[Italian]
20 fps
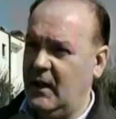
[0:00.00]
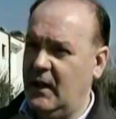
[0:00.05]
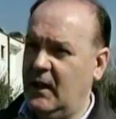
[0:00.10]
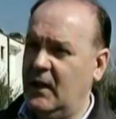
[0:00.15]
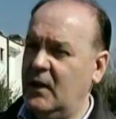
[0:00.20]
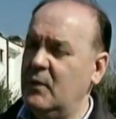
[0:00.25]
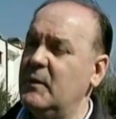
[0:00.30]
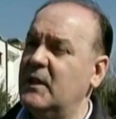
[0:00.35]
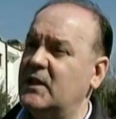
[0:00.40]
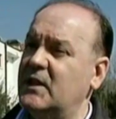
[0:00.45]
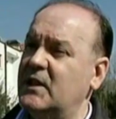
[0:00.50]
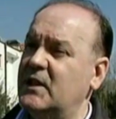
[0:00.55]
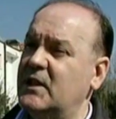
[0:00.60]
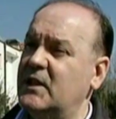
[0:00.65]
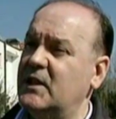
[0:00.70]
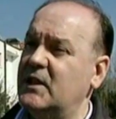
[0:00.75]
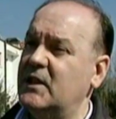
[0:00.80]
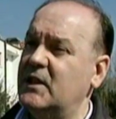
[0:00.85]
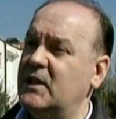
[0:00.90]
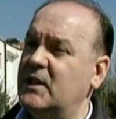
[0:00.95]
Il messaggio
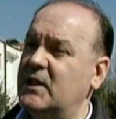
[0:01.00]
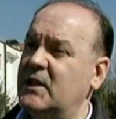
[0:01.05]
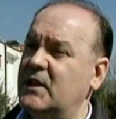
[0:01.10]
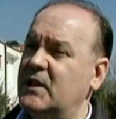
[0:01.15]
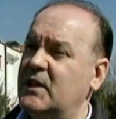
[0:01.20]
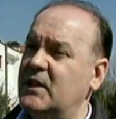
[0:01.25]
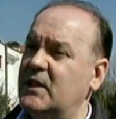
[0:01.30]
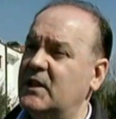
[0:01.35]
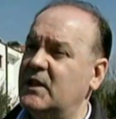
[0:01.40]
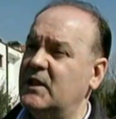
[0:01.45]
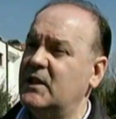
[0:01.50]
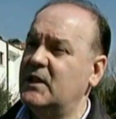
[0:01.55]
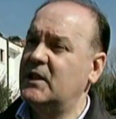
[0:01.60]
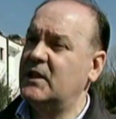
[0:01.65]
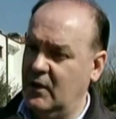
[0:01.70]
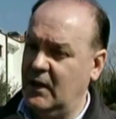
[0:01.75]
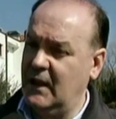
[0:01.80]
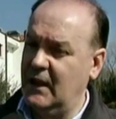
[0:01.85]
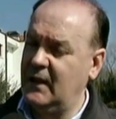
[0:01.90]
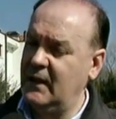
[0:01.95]
che è stato
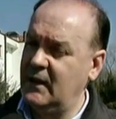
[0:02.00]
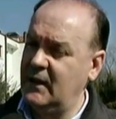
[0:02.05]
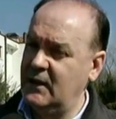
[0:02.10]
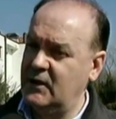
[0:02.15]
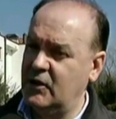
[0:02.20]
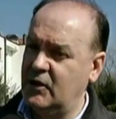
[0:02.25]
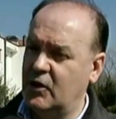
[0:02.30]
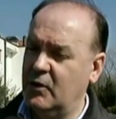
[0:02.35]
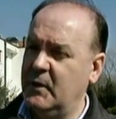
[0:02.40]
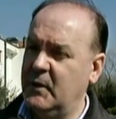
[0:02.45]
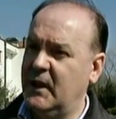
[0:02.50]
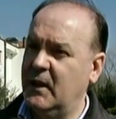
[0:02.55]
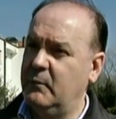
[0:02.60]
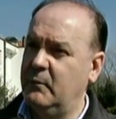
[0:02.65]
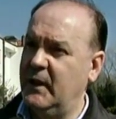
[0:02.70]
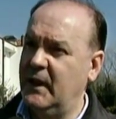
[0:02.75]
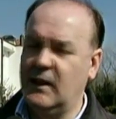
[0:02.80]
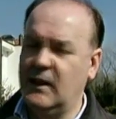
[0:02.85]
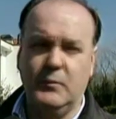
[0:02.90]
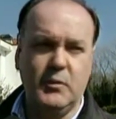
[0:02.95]
dato all'inizio come
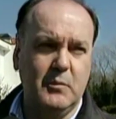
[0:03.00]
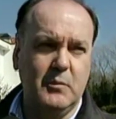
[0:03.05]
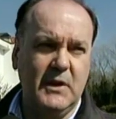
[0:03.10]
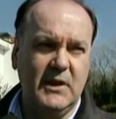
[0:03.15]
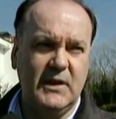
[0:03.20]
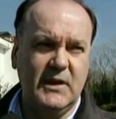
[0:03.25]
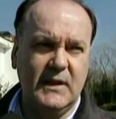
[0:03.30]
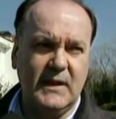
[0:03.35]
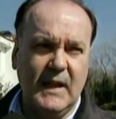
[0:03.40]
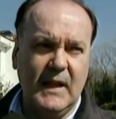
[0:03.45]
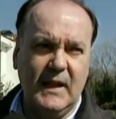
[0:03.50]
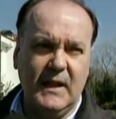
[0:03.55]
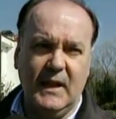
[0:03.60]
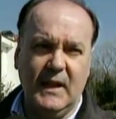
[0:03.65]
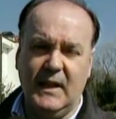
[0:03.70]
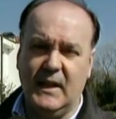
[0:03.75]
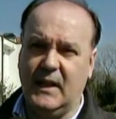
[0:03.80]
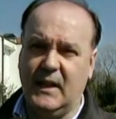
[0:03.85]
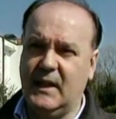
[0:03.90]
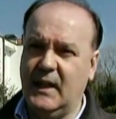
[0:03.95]
campagna pubblicitaria
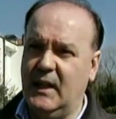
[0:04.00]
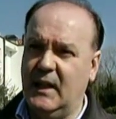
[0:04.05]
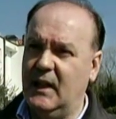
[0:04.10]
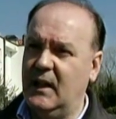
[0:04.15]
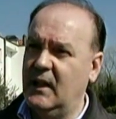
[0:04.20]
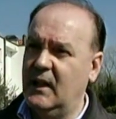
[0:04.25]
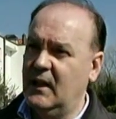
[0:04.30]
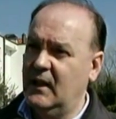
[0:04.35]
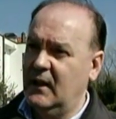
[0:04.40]
era che